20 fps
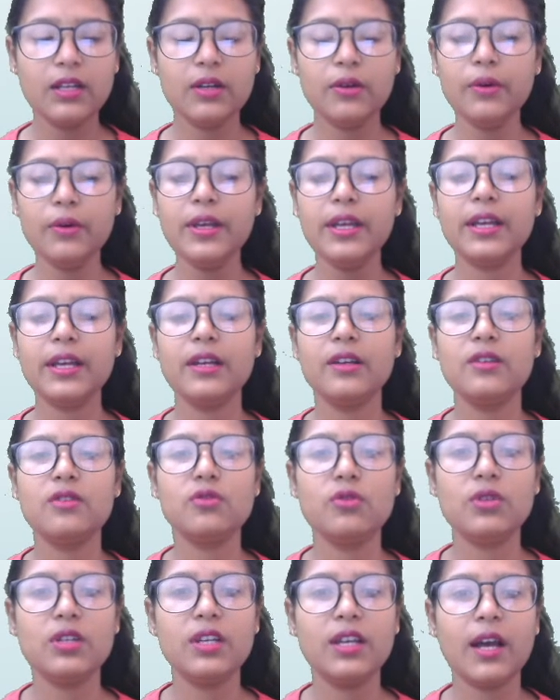ओके
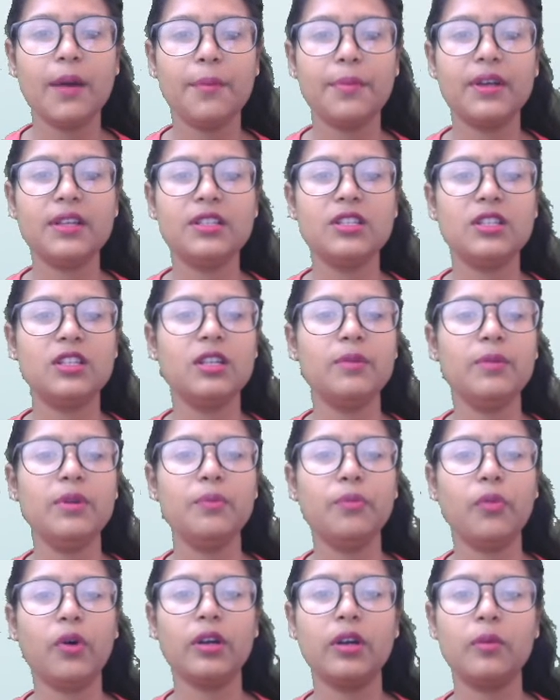सो ये आपके जितने भी
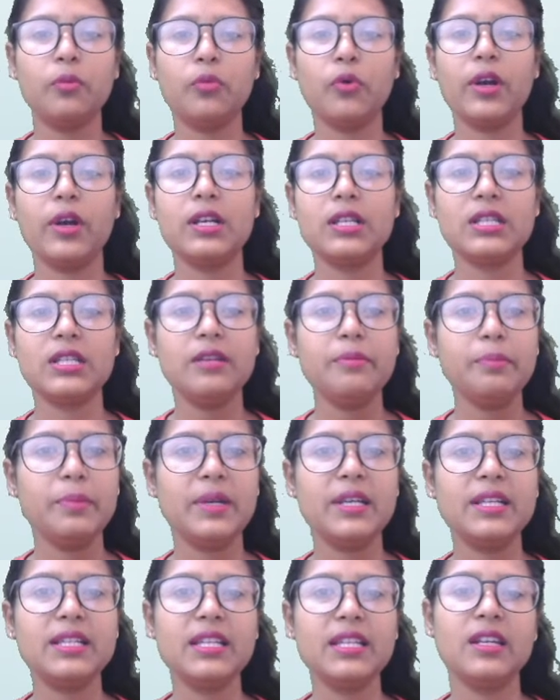इंपॉर्टेंट पॉइंट्स थे
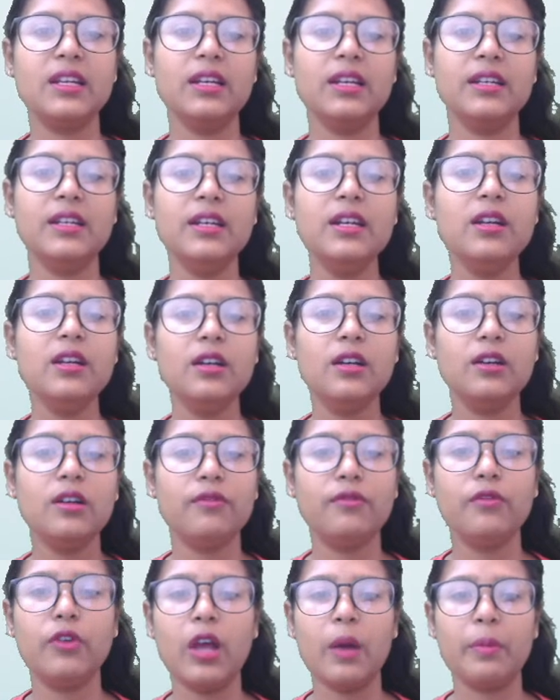मेज से रिलेटेड
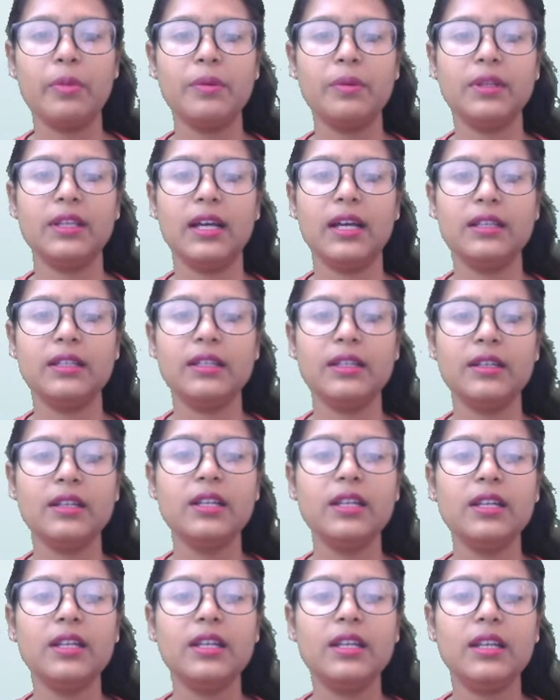वो यहाँ पे बता दिए
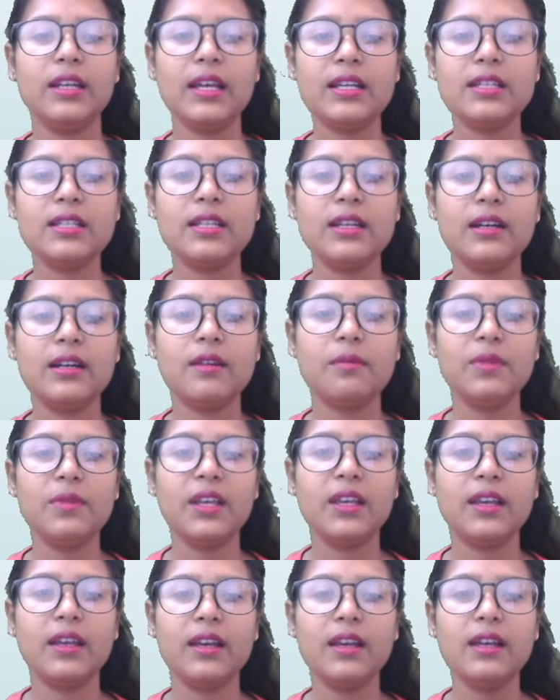नेक्स्ट अगर हम
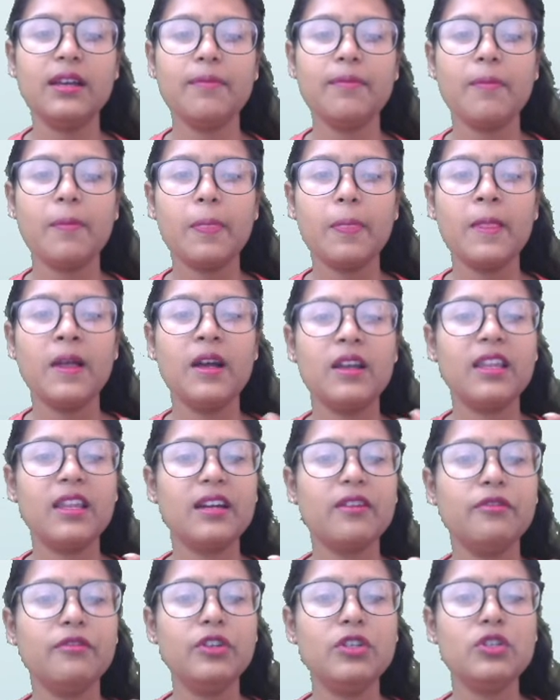देखेंगे
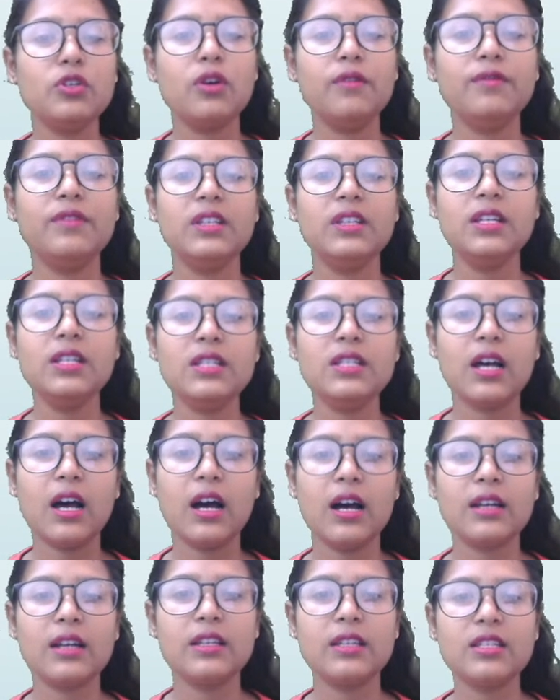दैट विच ऑफ दीज
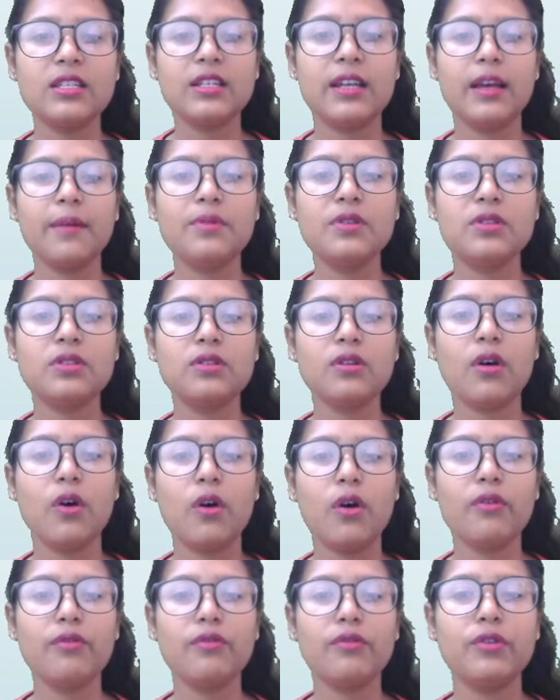आर द स्टेप्स
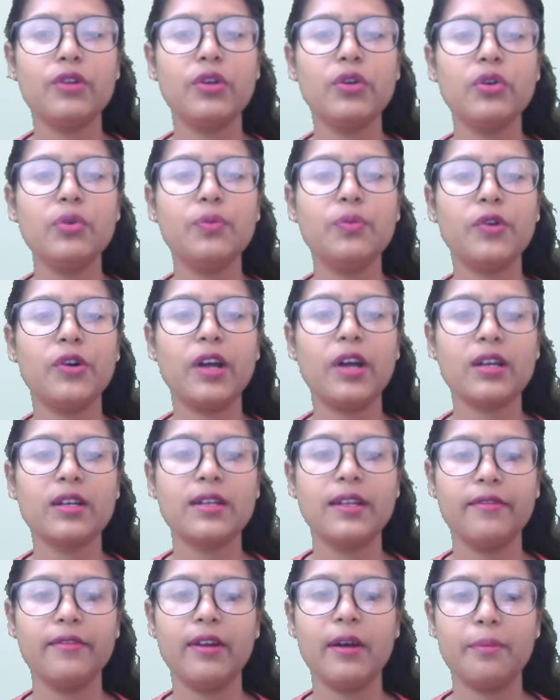ऑफ न्यू प्रोडक्ट
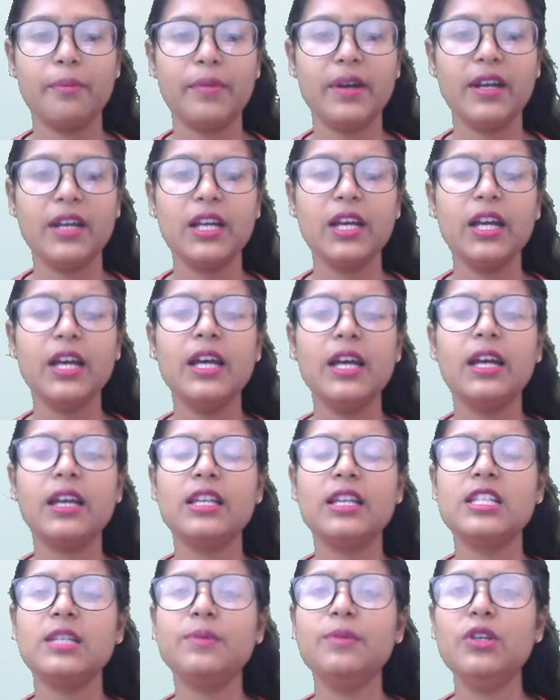डेवलपमेंट
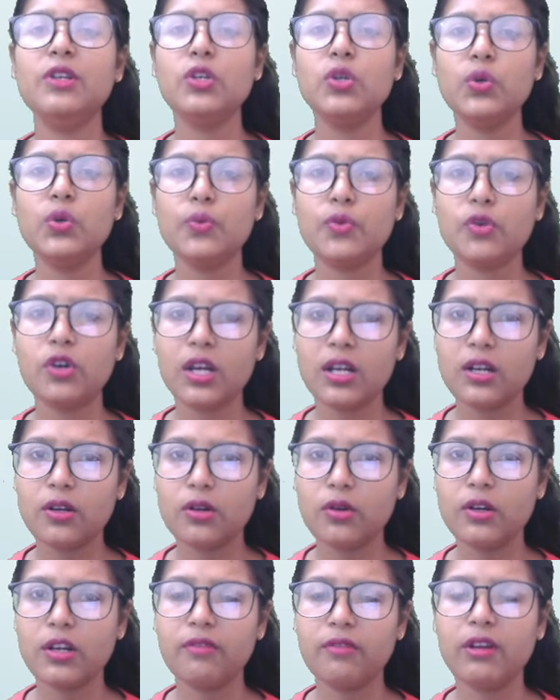किसी भी न्यू प्रोडक्ट
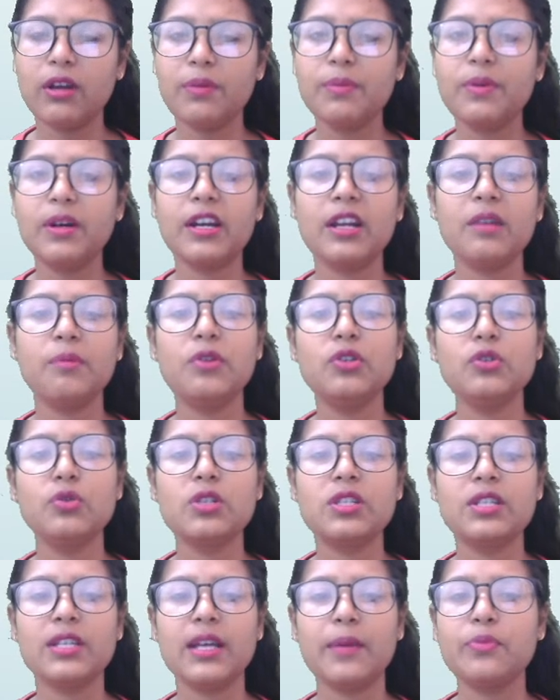को डेवलप करने में जो
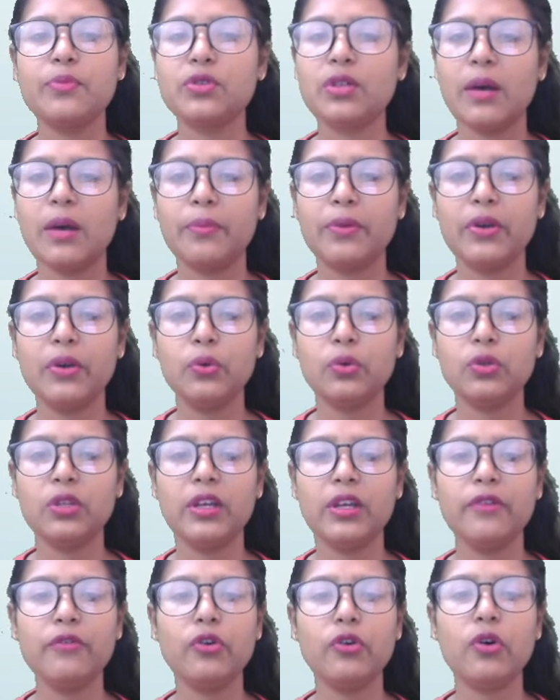स्टेप्स आपके
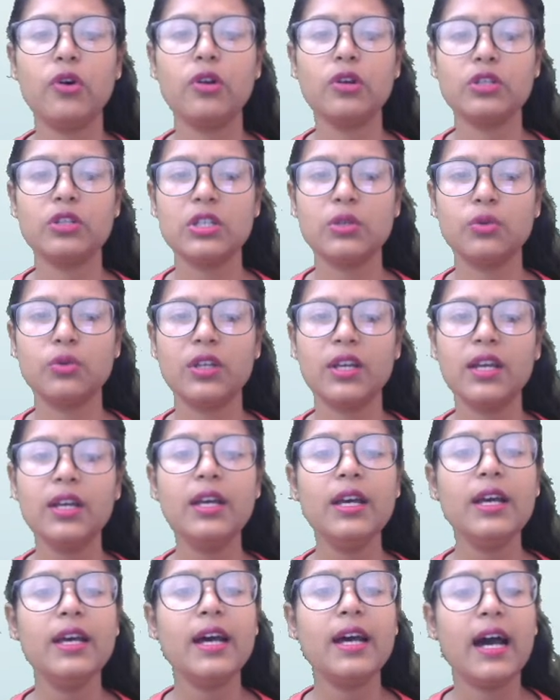होते हैं वो कौन से होते हैं
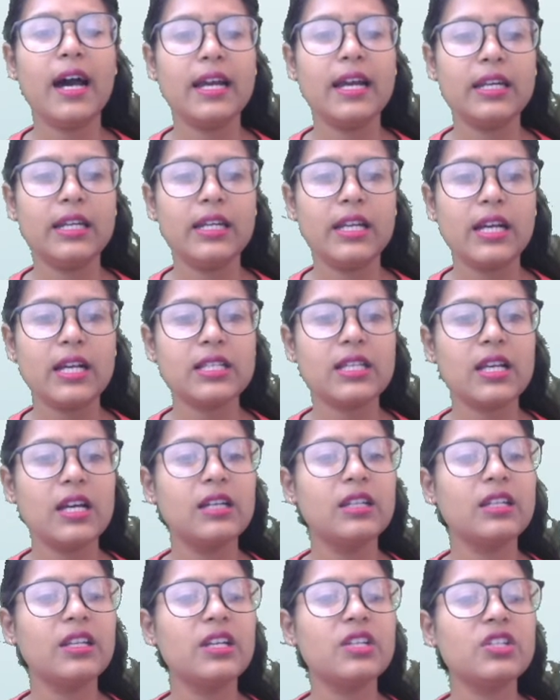आइडियाज़ का
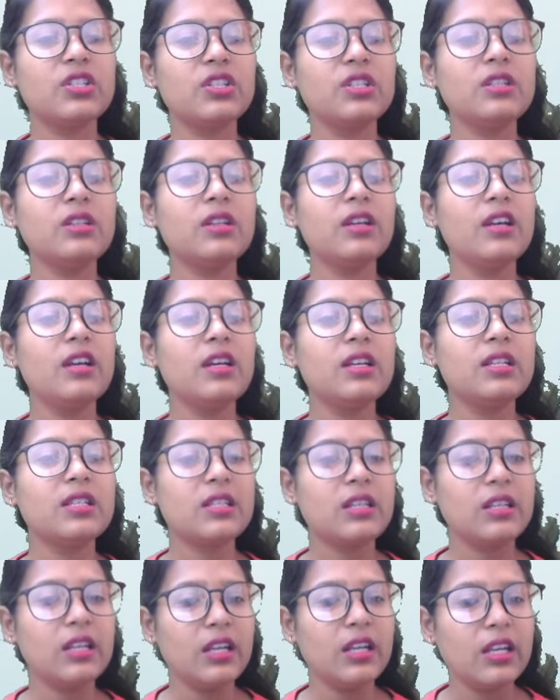क्रिएशन
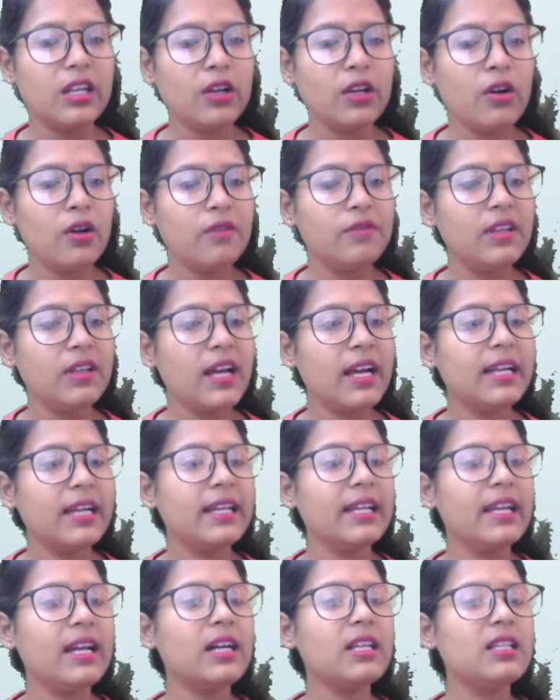स्क्रीनिंग ऑफ द
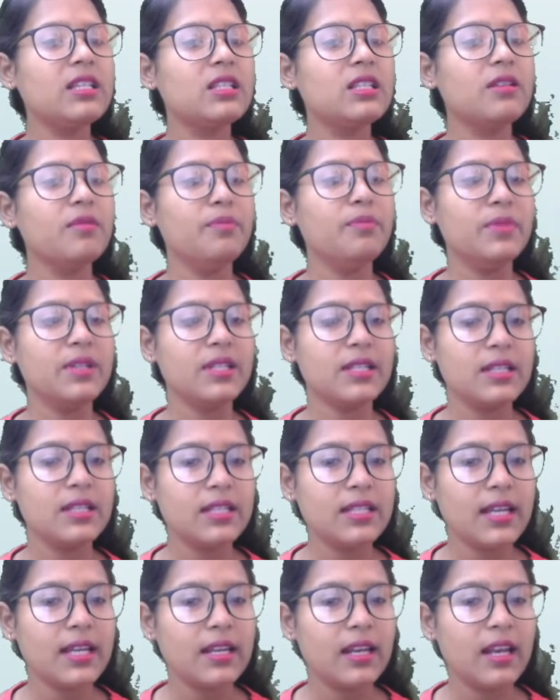आइडियाज़
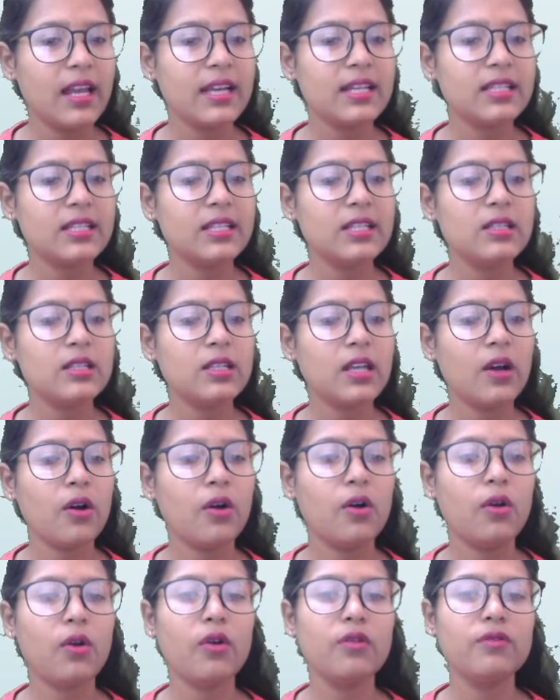बिजनेस एनालिसिस या
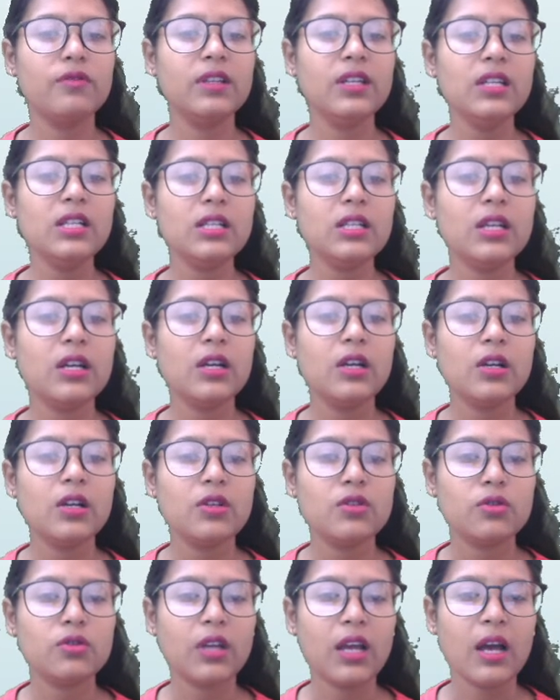ऑल ऑफ दीज
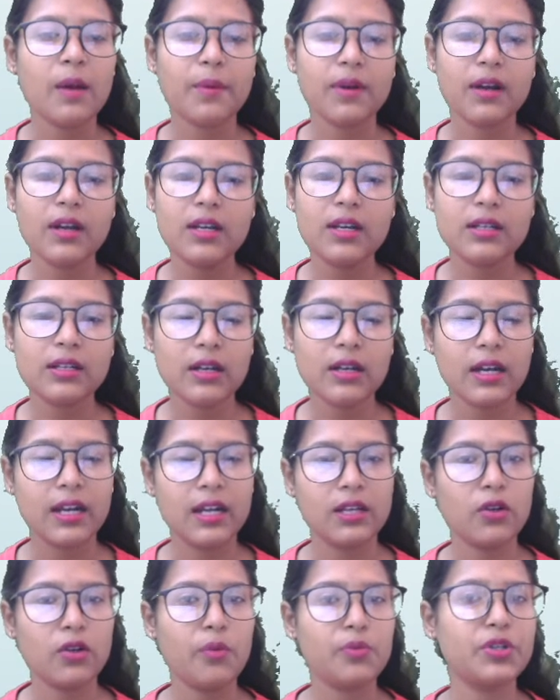सो ये आपका
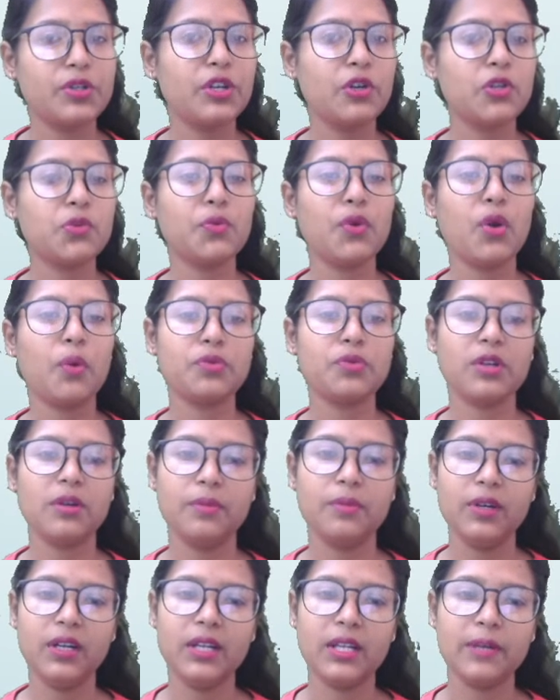करेक्ट ऑप्शन है उसमें ऑप्शन
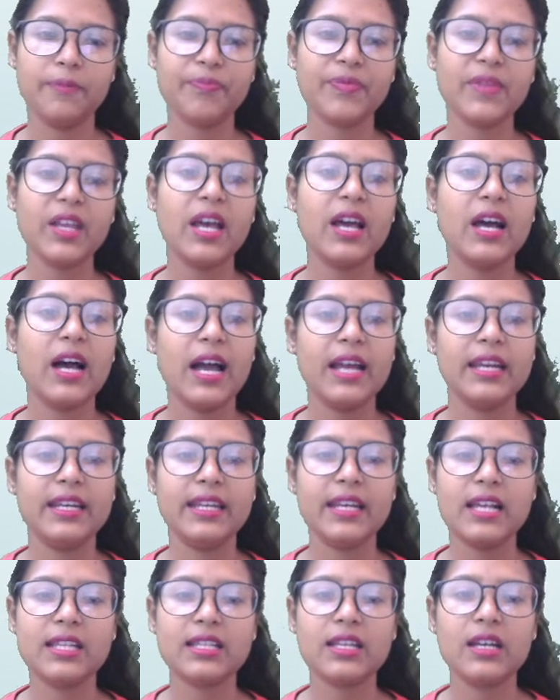नंबर डी
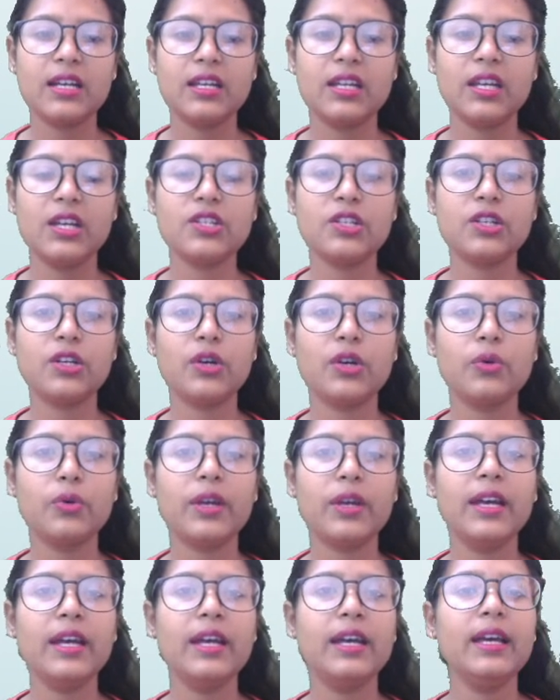आइडियाज़ का क्रिएशन
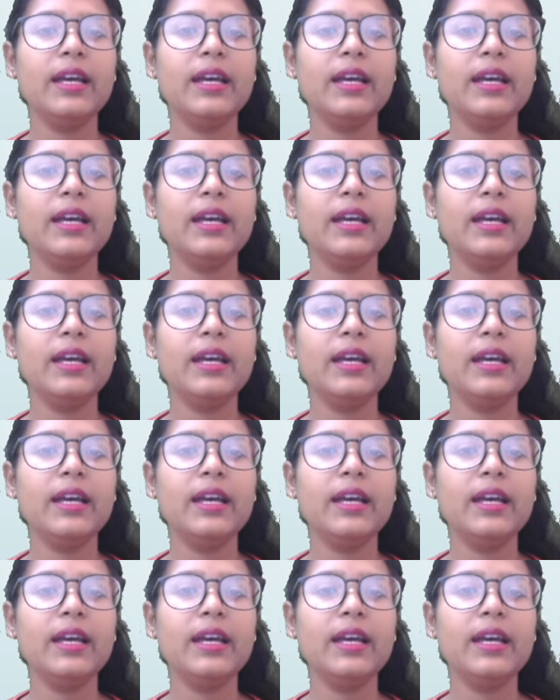करोगे